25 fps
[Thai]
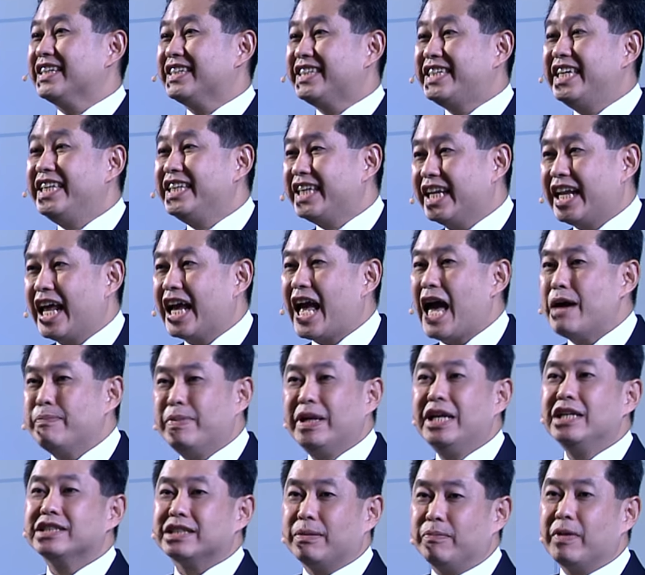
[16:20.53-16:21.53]
จินตนาการเป็น
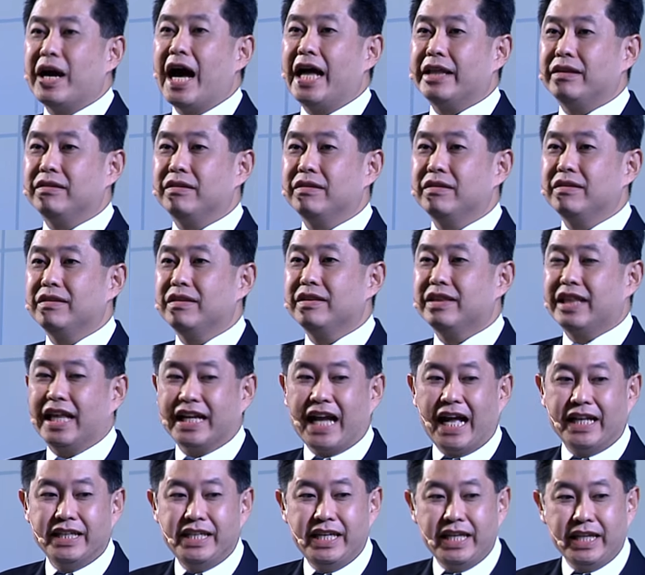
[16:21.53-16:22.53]
เรื่องสำคัญใน
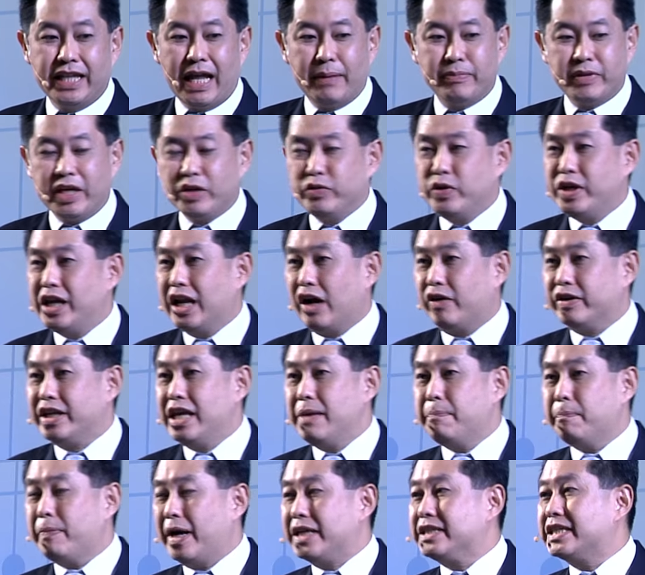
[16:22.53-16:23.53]
การที่จะนำเทคโนโลยีเหล่านี้
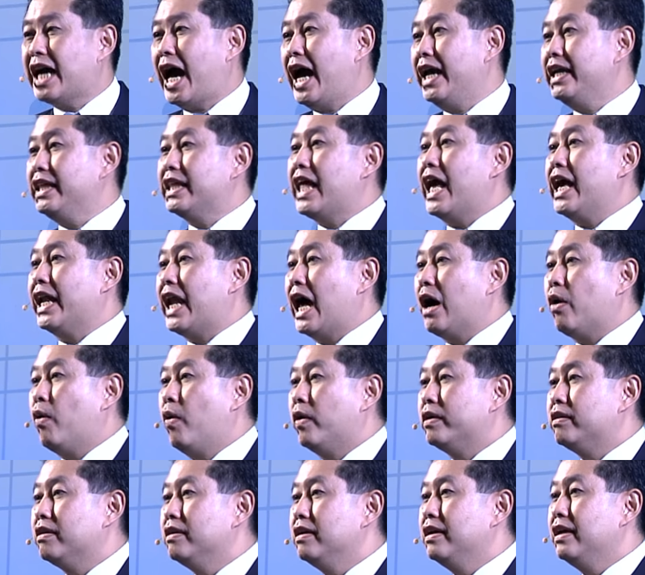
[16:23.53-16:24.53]
ไปใช้ในอนาค
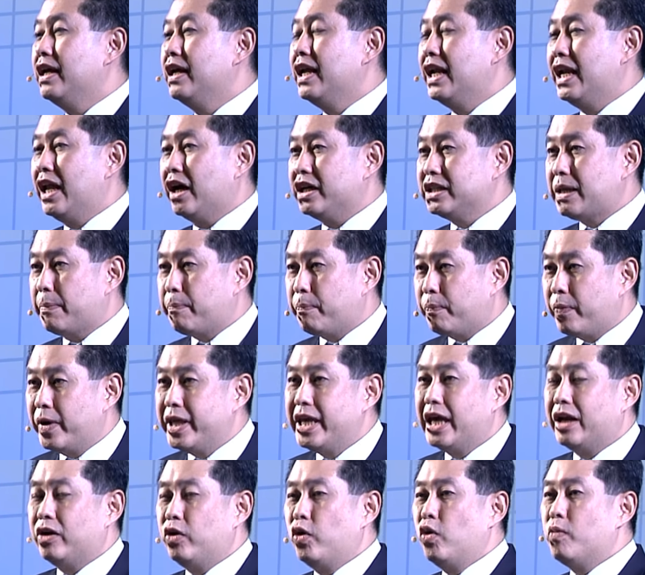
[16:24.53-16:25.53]
ตแล้วก็จะเป
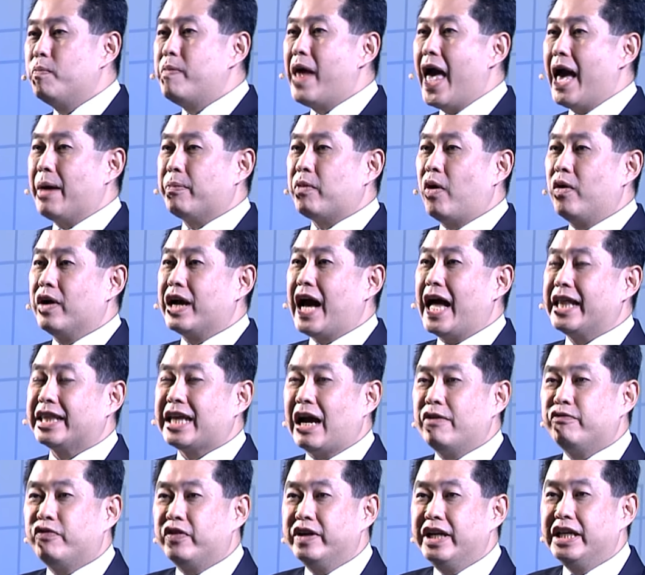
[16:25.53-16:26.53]
ลี่ยนรูปแบบของการ
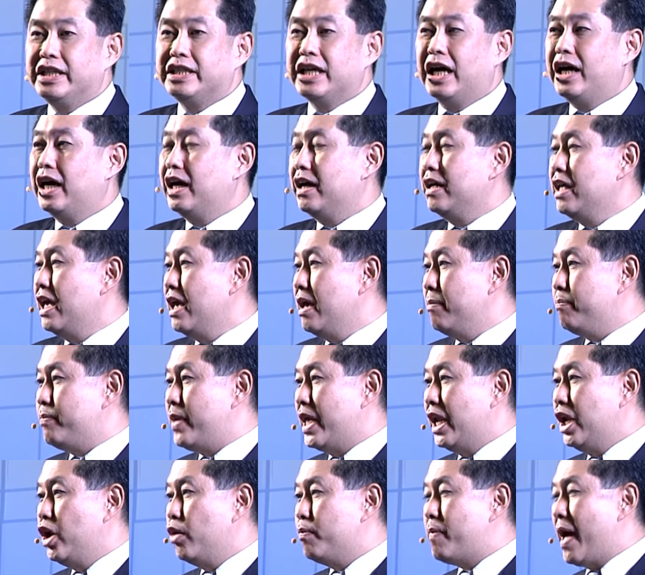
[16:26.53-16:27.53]
ทำเฟอร์นิเจอร์เปลี่
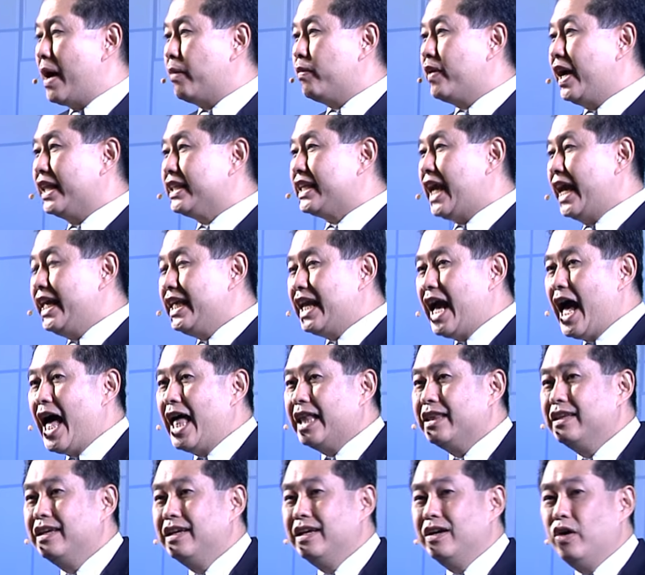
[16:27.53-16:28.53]
ยนรูปแบบของการใช้งาน
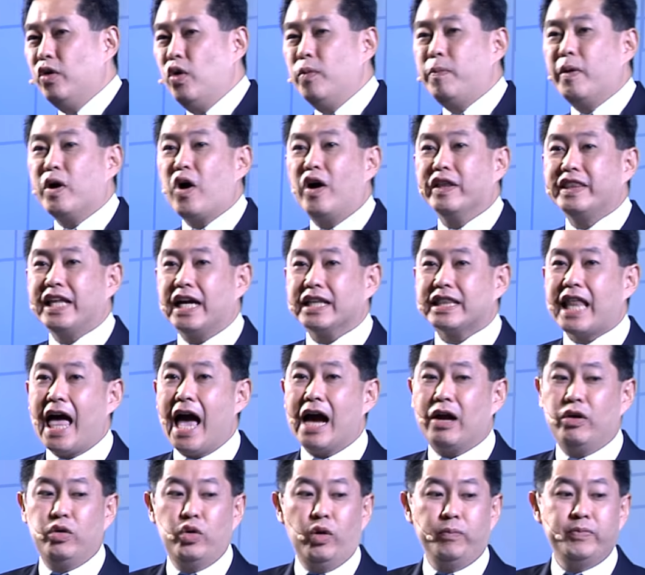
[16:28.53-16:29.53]
อุปกรณ์ต่า
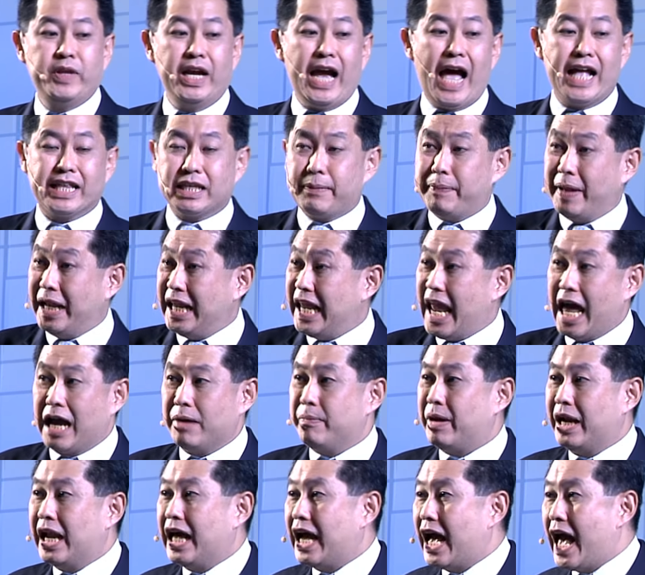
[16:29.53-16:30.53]
งๆรวมถึงอาจจะเป็นแหล่ง
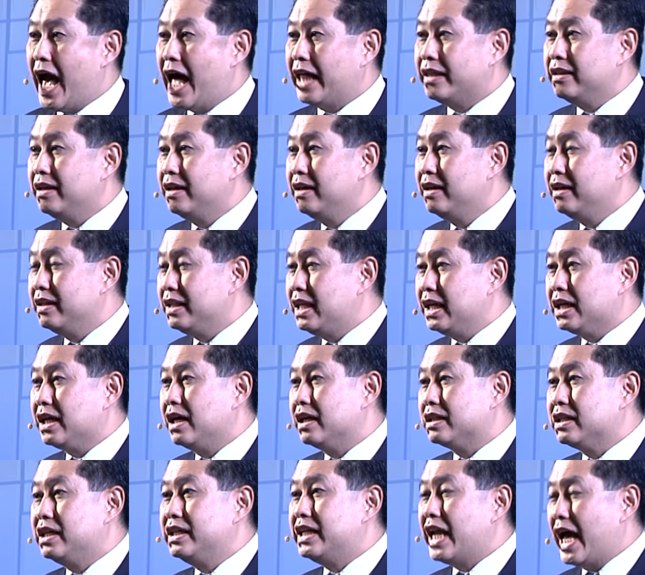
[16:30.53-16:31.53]
พลังงานที่เกิ
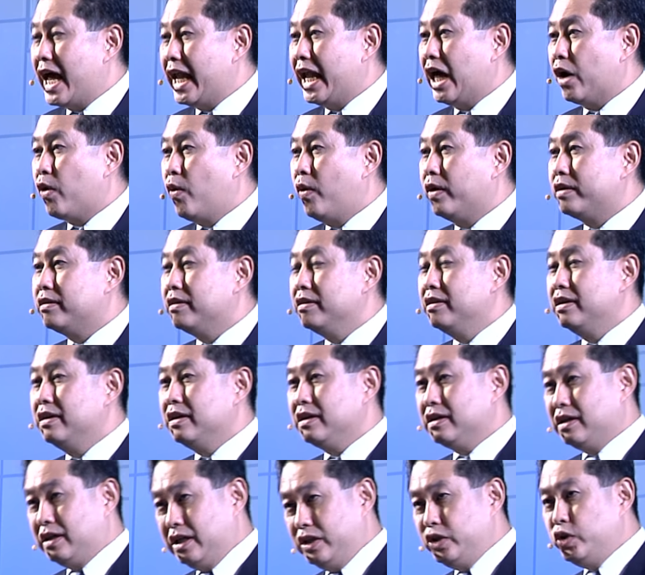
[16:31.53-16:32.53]
ดขึ้นในอนาคต
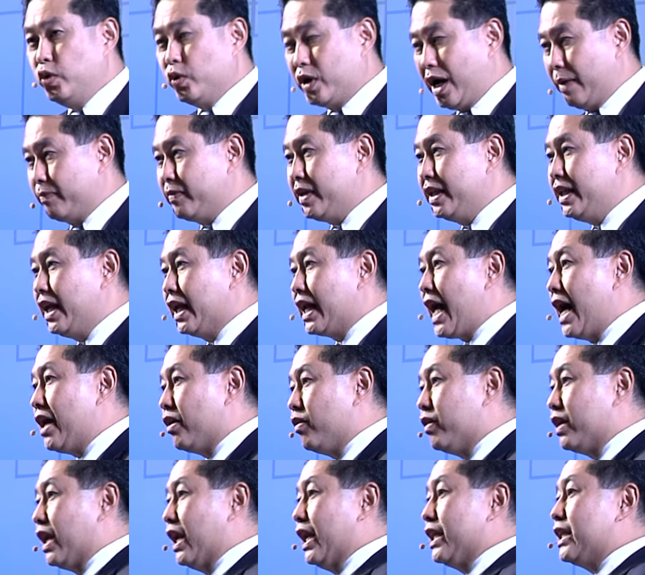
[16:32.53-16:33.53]
ขึ้นอยู่กับจินตนาการข
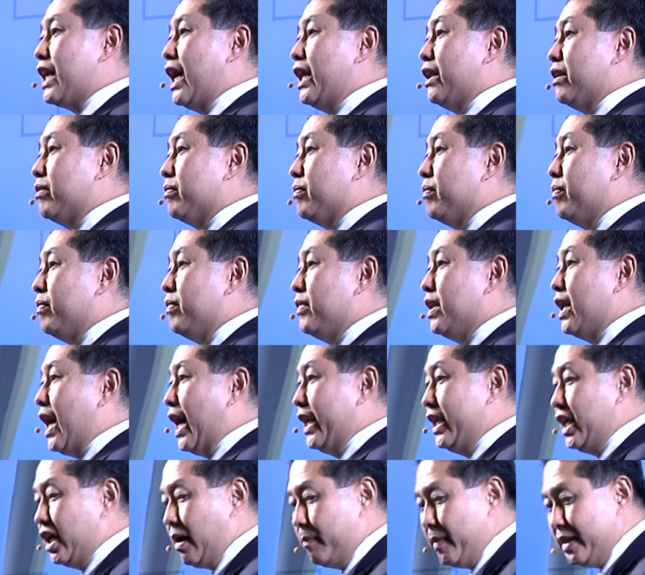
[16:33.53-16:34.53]
องแต่ละท่านอัน
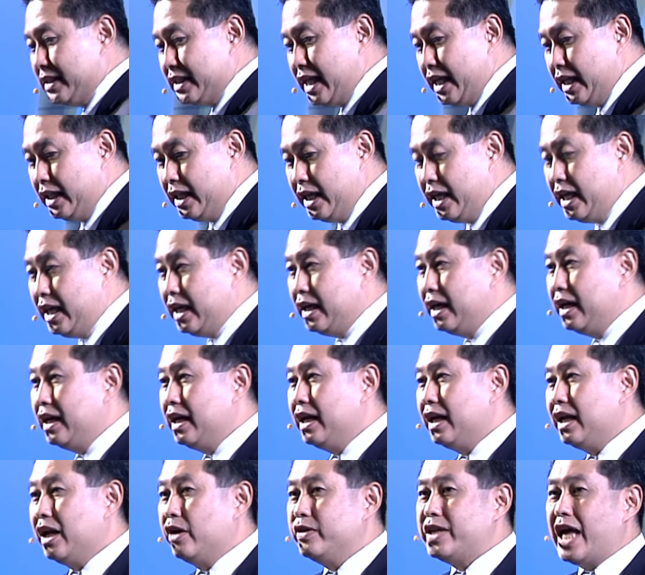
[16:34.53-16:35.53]
นี้ก็เป็นสิ่งที่
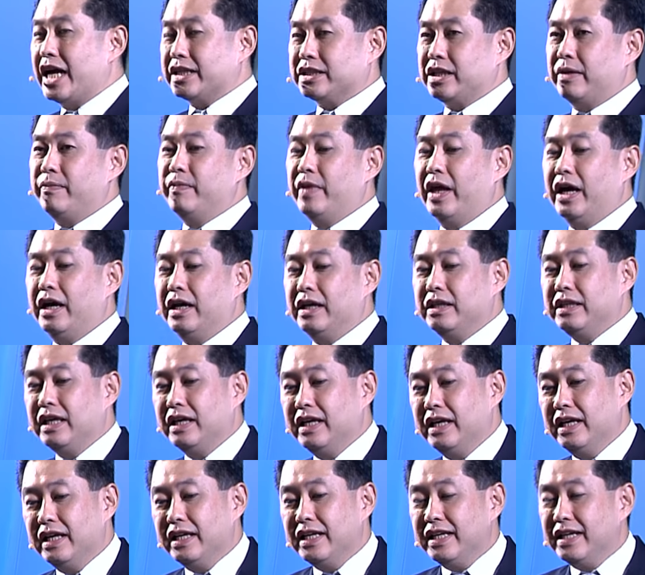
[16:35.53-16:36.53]
เราอยากเสนอ
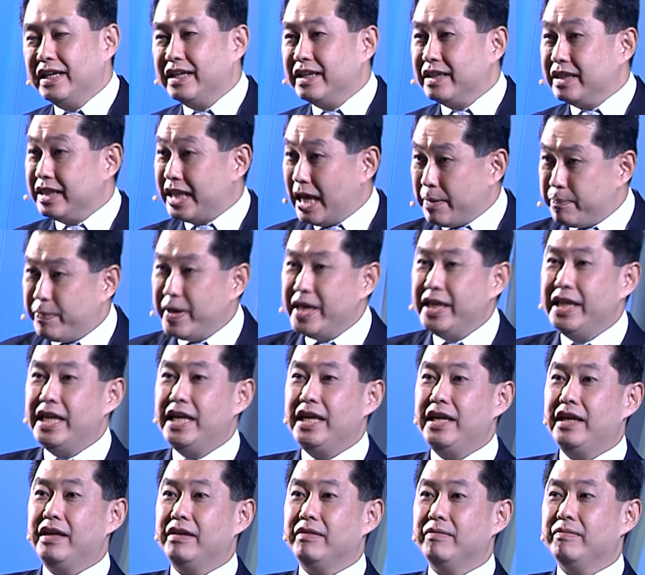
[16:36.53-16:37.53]
ในปี
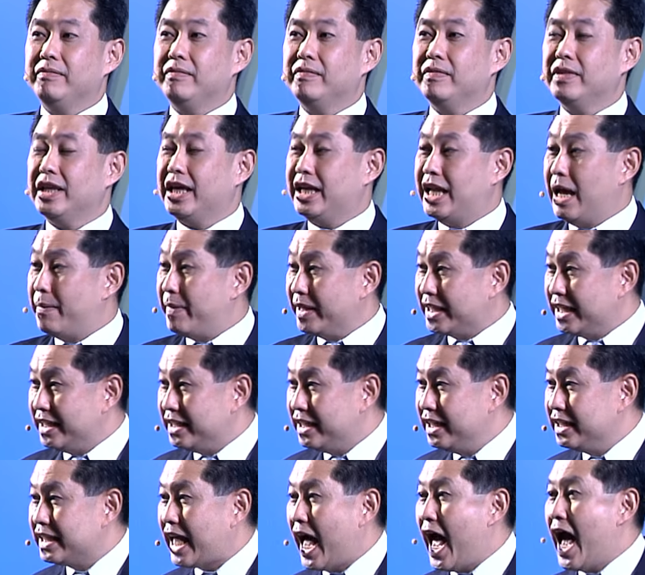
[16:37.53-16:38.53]
นี้เรามาถึงค
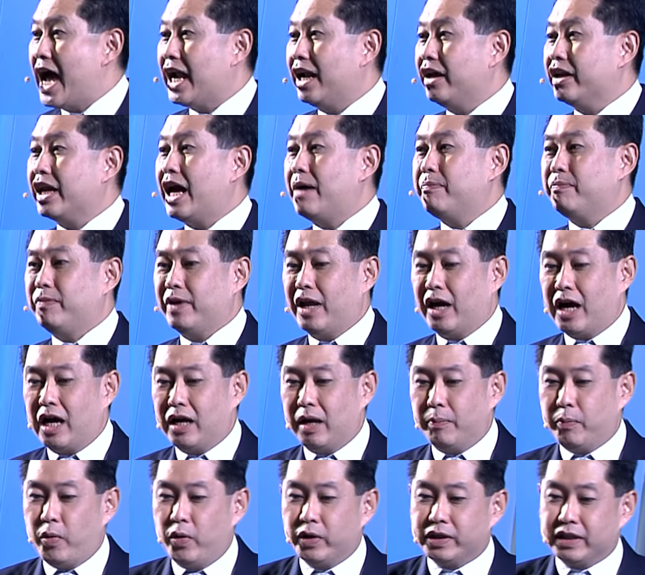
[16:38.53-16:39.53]
รึ่งทางแล้วครับเรากำ
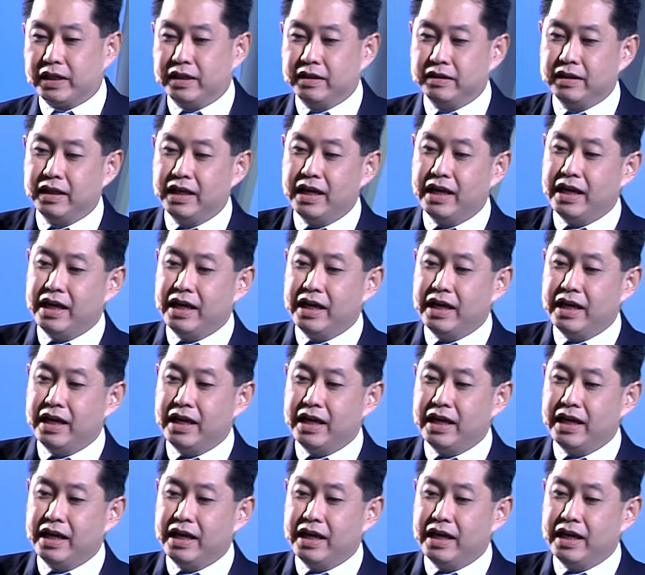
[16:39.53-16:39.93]
ลังพูดถึง